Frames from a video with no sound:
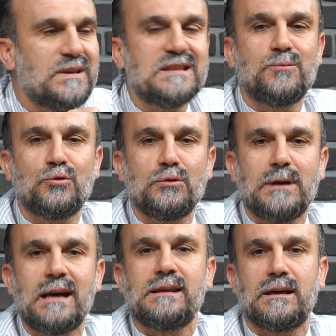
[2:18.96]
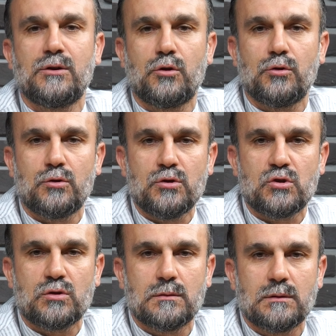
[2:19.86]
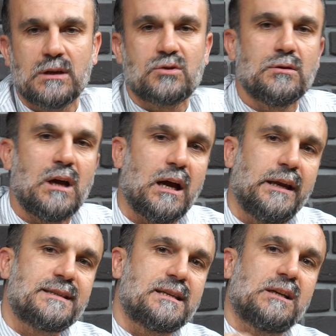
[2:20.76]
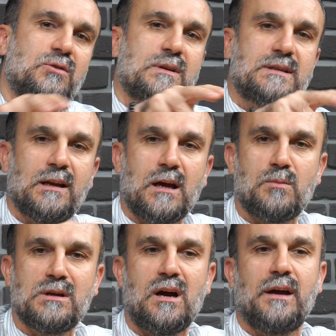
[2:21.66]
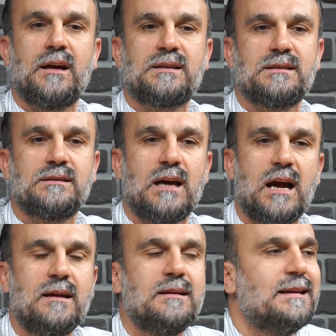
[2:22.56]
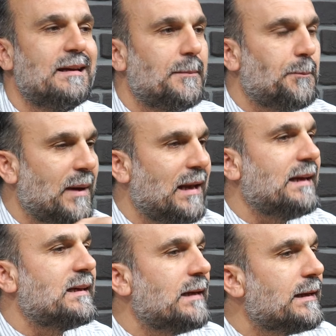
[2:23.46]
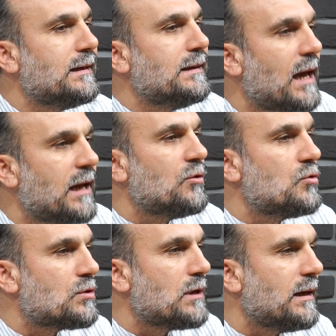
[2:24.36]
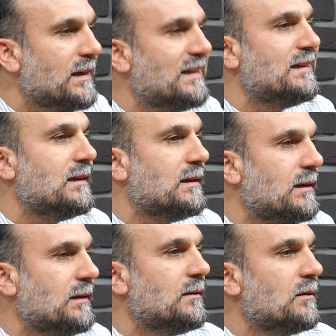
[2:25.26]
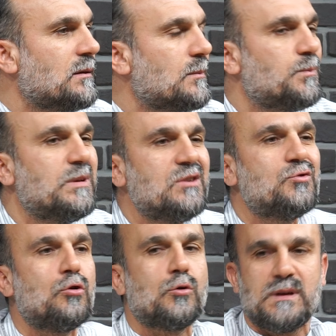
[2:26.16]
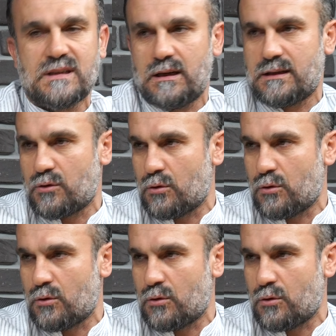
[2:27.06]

Biz bunu nereden görüyoruz? Resulullah Aleyhisselatü Vesselam'ın hayatında meleklerin yeryüzüne indiğini birçok meselede